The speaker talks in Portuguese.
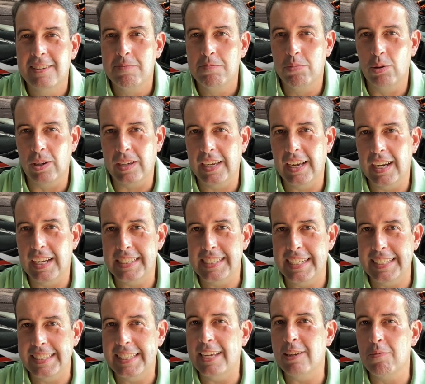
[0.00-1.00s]
Porque ela já
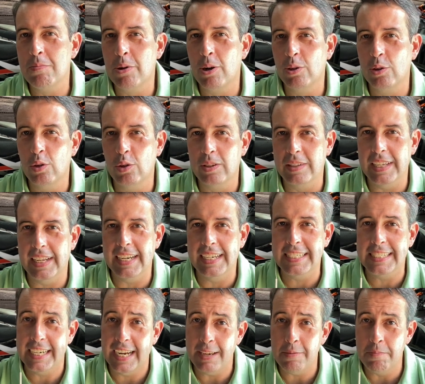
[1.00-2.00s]
tem o produto, ela
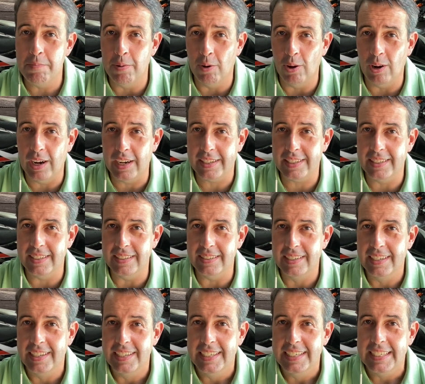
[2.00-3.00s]
já importa,
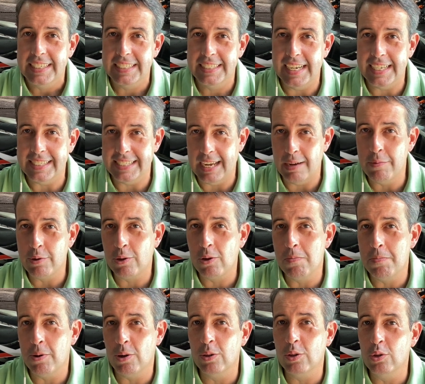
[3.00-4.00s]
já sabe que o
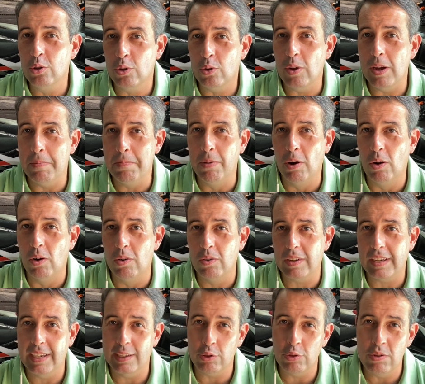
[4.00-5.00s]
produto é bom,
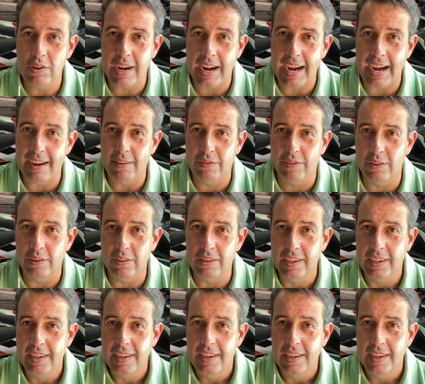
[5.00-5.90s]
que é durável,